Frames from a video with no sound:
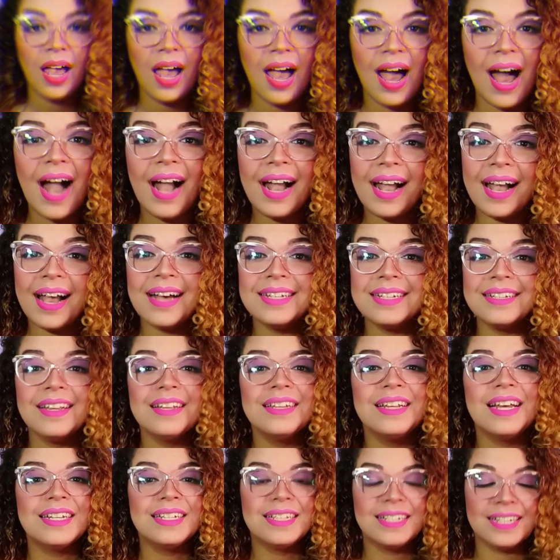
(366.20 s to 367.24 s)
A Casa
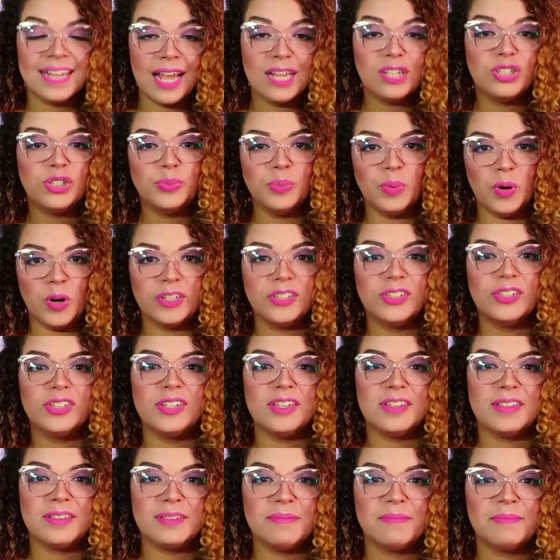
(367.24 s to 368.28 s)
das Sete
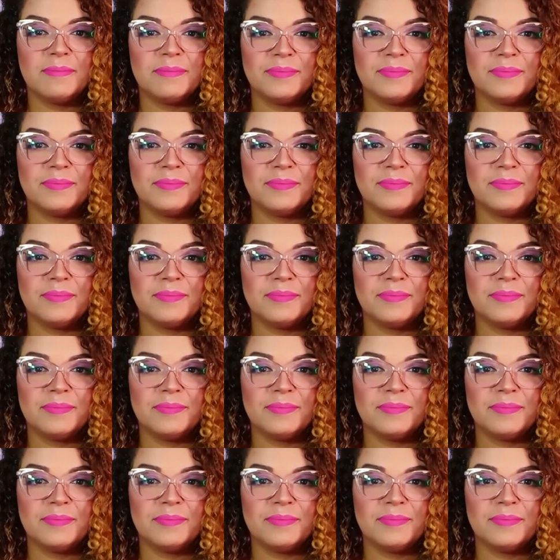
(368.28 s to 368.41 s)
Mortes.